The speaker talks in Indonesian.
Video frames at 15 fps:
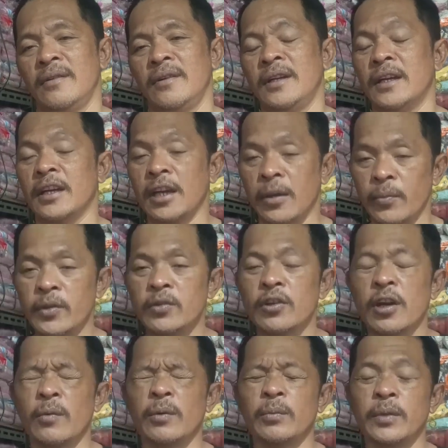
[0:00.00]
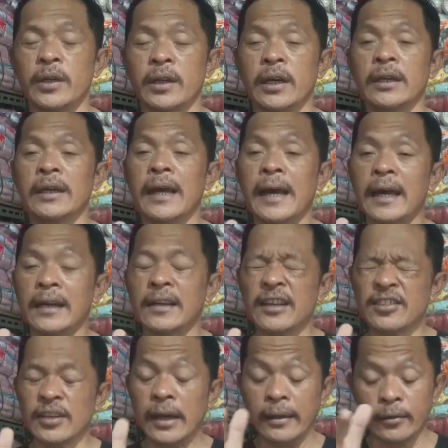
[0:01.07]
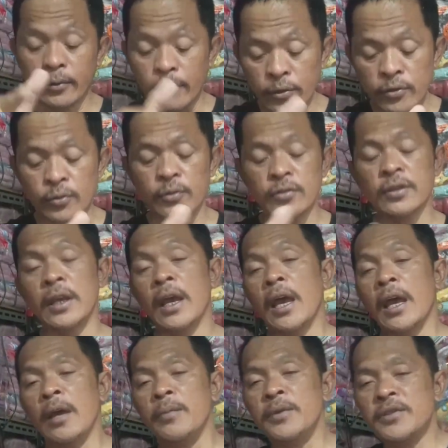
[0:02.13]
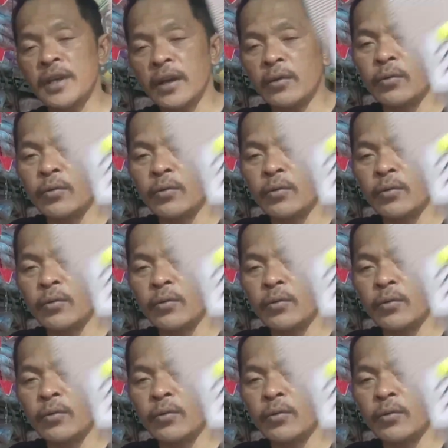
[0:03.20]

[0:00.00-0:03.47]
Dan kami juga memberikan harga sangat khusus, bisa